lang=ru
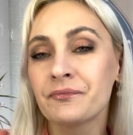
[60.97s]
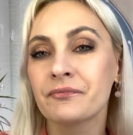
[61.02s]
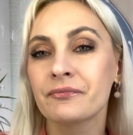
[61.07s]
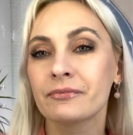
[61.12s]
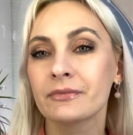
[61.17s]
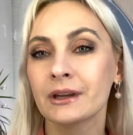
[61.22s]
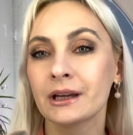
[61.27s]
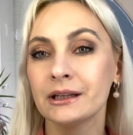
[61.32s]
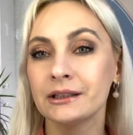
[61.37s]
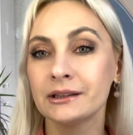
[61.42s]

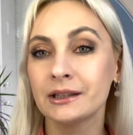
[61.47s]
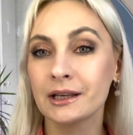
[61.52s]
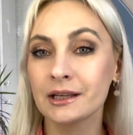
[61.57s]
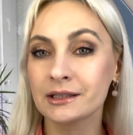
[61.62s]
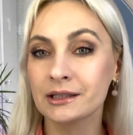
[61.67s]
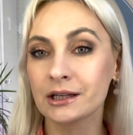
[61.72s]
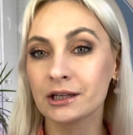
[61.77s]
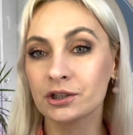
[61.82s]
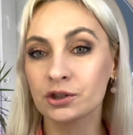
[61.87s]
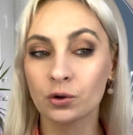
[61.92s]

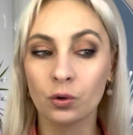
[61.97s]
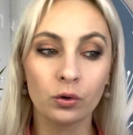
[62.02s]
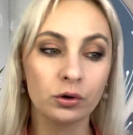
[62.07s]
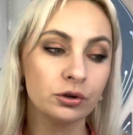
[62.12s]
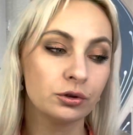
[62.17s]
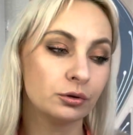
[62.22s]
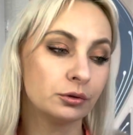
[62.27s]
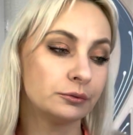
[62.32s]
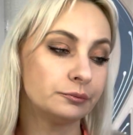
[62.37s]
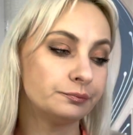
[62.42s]

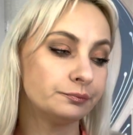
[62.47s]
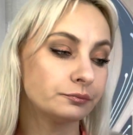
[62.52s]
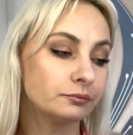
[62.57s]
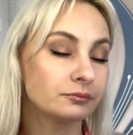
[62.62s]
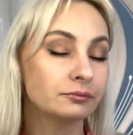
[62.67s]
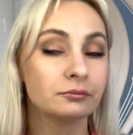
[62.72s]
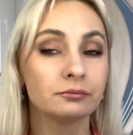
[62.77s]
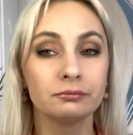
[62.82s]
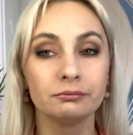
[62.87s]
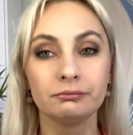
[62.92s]
доизрасходую.
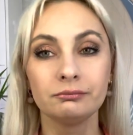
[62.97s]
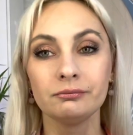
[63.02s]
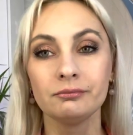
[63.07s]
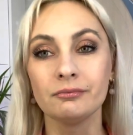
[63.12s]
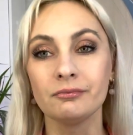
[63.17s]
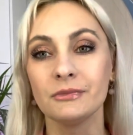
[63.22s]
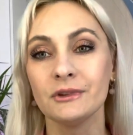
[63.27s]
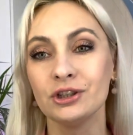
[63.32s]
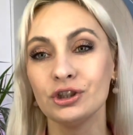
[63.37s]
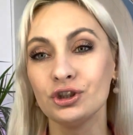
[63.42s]

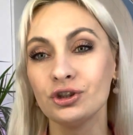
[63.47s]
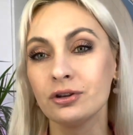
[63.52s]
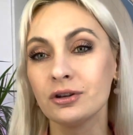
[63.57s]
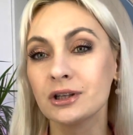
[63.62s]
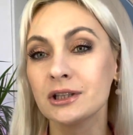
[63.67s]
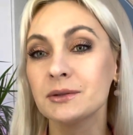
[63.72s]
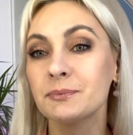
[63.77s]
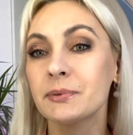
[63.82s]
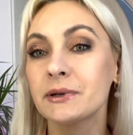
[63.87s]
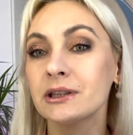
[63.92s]
Еще
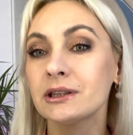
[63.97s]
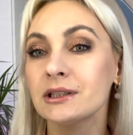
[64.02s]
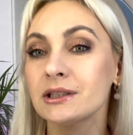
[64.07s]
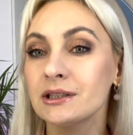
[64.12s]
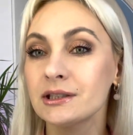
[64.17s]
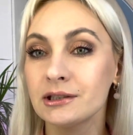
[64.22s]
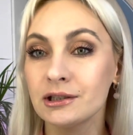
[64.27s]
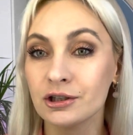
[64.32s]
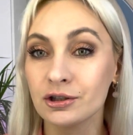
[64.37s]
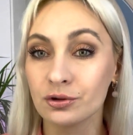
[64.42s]
раз
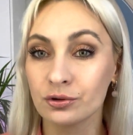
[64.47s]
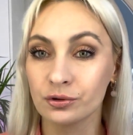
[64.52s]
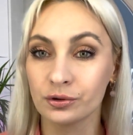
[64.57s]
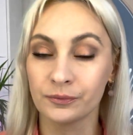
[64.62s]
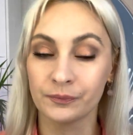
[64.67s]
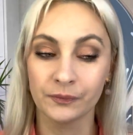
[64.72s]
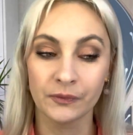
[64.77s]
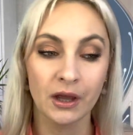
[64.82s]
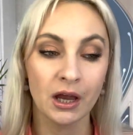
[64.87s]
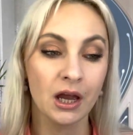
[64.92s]

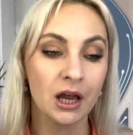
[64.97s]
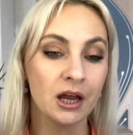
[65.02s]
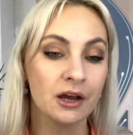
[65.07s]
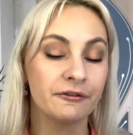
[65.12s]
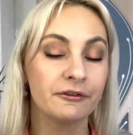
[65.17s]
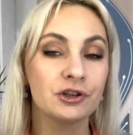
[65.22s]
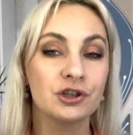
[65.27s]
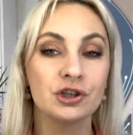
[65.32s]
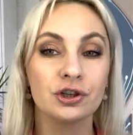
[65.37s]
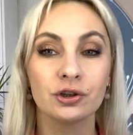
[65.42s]
протестирую, в
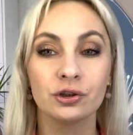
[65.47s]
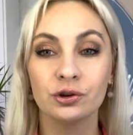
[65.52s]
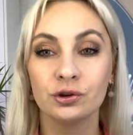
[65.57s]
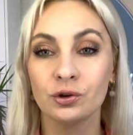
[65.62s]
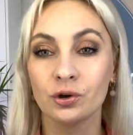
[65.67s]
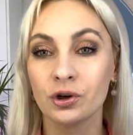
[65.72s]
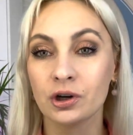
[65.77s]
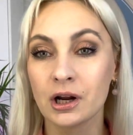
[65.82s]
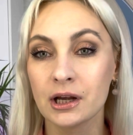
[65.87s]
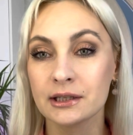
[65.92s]

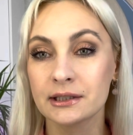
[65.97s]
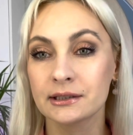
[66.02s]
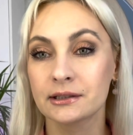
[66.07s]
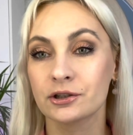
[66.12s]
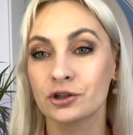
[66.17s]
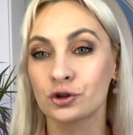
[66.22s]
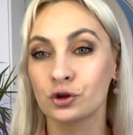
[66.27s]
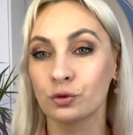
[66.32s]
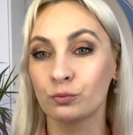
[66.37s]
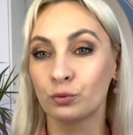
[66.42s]
очередной раз,
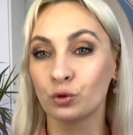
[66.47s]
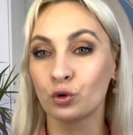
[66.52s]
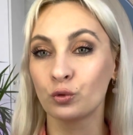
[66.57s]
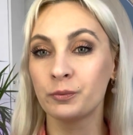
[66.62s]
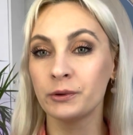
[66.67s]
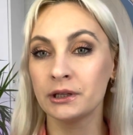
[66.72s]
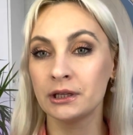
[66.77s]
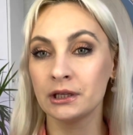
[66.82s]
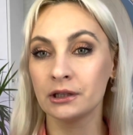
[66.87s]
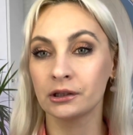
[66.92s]
чтобы
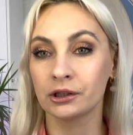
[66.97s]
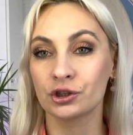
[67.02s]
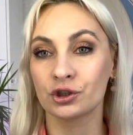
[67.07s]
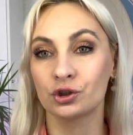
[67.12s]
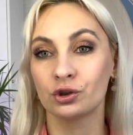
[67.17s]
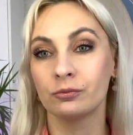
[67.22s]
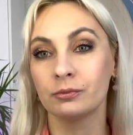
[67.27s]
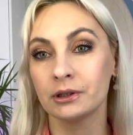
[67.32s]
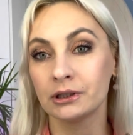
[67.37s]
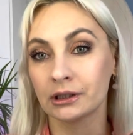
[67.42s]
убедилась,
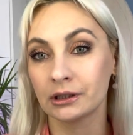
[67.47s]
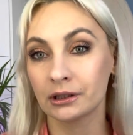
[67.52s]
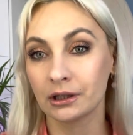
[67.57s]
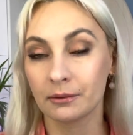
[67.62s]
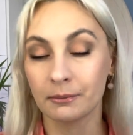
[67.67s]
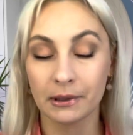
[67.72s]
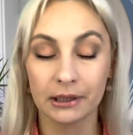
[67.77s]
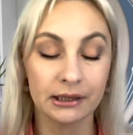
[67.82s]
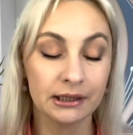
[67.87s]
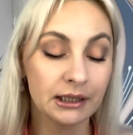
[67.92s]
что мне этот
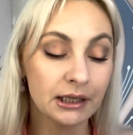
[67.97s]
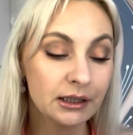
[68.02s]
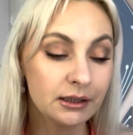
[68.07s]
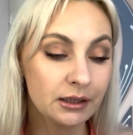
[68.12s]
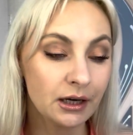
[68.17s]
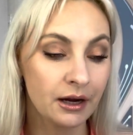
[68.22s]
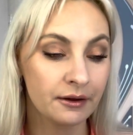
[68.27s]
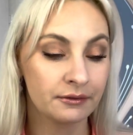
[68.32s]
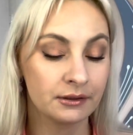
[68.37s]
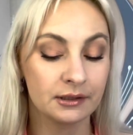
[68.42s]
аромат не
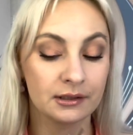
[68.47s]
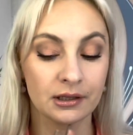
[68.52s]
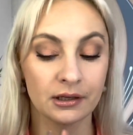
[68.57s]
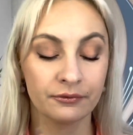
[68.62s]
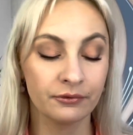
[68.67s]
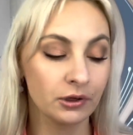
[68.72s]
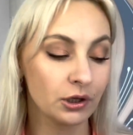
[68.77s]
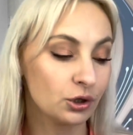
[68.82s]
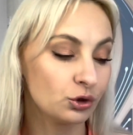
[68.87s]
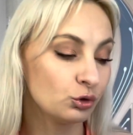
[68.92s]
нравится, и
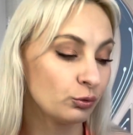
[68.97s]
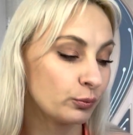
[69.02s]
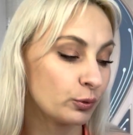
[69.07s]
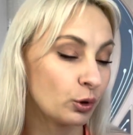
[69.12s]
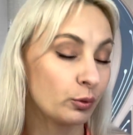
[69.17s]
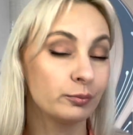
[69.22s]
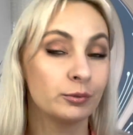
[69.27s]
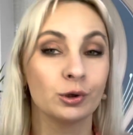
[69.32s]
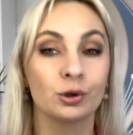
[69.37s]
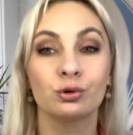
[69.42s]
выкину
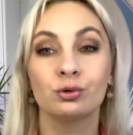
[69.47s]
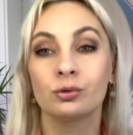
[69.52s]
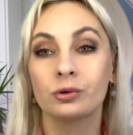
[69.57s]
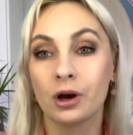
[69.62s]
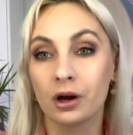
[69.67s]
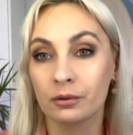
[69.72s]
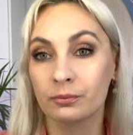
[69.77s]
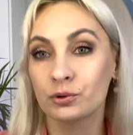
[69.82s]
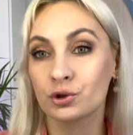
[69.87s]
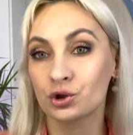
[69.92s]
пробник. Ну,
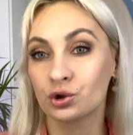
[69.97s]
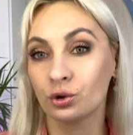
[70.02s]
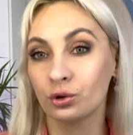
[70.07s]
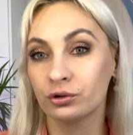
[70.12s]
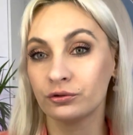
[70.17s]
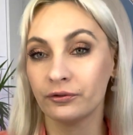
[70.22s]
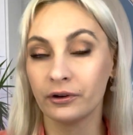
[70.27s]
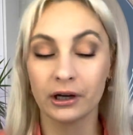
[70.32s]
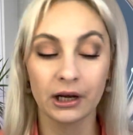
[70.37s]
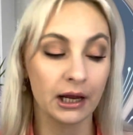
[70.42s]
как бы, что он
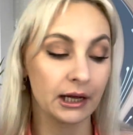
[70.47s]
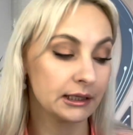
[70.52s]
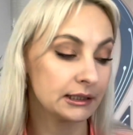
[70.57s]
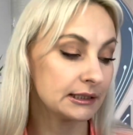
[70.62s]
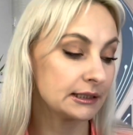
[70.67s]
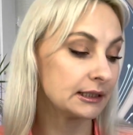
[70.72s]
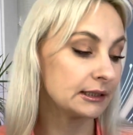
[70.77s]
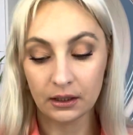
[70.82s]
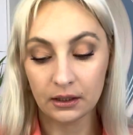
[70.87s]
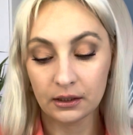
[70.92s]

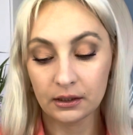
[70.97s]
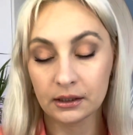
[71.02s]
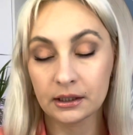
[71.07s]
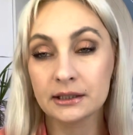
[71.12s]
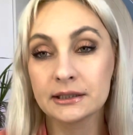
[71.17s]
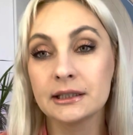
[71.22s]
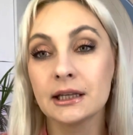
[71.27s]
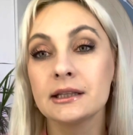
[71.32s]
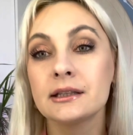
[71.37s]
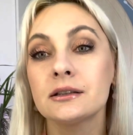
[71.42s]
валяется. И,
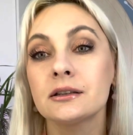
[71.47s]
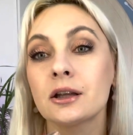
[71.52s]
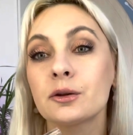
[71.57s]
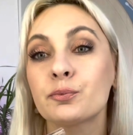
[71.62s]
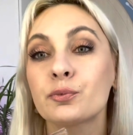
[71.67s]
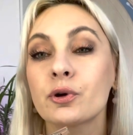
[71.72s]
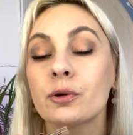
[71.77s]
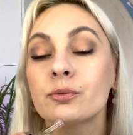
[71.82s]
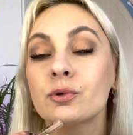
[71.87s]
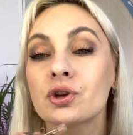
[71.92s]
кстати, этот
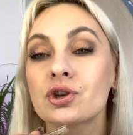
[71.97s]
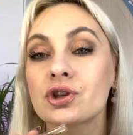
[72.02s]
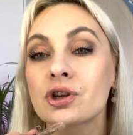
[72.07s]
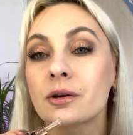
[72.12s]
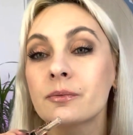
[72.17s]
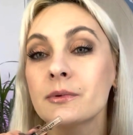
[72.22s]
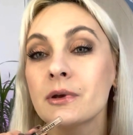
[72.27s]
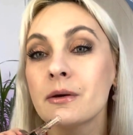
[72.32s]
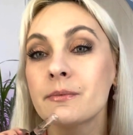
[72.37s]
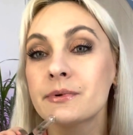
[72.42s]
пробничек
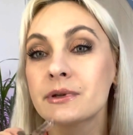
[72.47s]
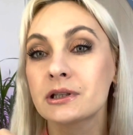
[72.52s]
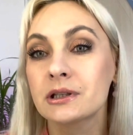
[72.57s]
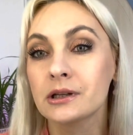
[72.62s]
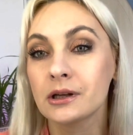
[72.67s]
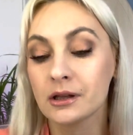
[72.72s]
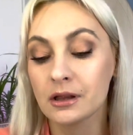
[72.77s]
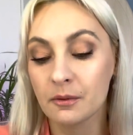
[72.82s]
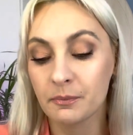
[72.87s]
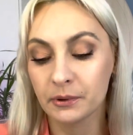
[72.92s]
мне
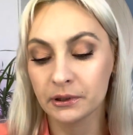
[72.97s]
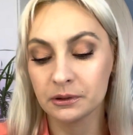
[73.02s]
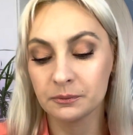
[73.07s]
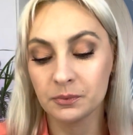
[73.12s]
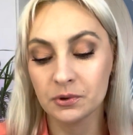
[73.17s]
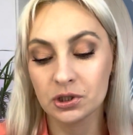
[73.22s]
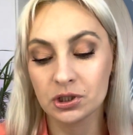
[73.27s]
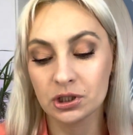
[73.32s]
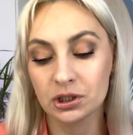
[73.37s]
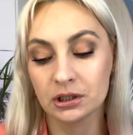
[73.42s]
прислала
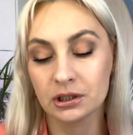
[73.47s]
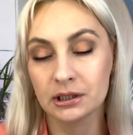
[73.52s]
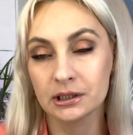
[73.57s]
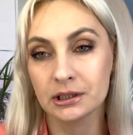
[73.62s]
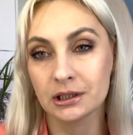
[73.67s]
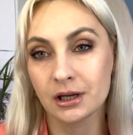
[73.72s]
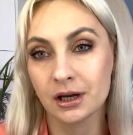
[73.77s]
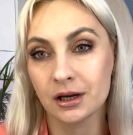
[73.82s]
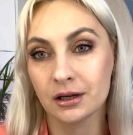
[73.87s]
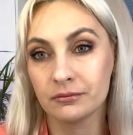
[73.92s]

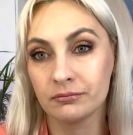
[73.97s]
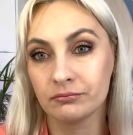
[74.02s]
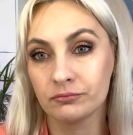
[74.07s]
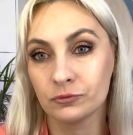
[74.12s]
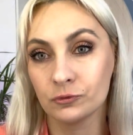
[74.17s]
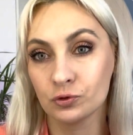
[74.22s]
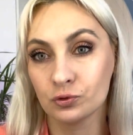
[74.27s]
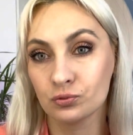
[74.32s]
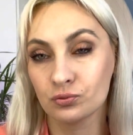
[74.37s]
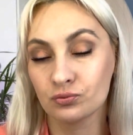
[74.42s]
подписчица,
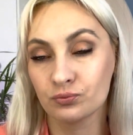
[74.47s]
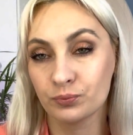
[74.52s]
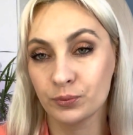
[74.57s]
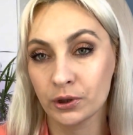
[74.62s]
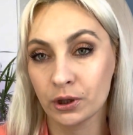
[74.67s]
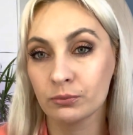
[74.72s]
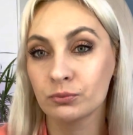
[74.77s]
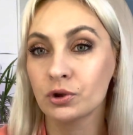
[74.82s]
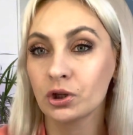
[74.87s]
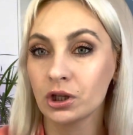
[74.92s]
ну,
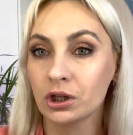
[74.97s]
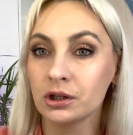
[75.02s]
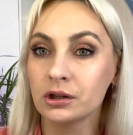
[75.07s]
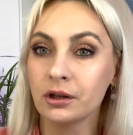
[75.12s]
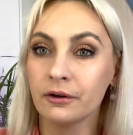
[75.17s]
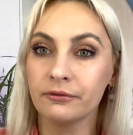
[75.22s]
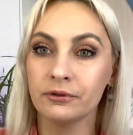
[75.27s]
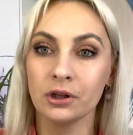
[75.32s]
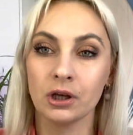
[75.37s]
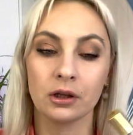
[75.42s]
прям-таки
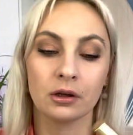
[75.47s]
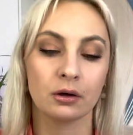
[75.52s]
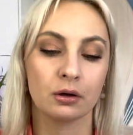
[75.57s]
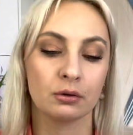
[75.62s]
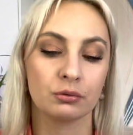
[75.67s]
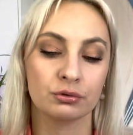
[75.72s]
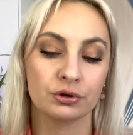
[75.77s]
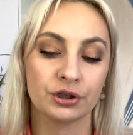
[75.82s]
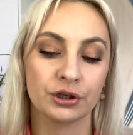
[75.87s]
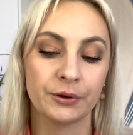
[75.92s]
давненько
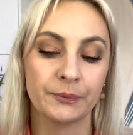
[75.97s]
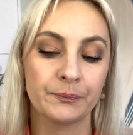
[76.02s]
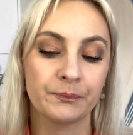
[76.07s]
уже.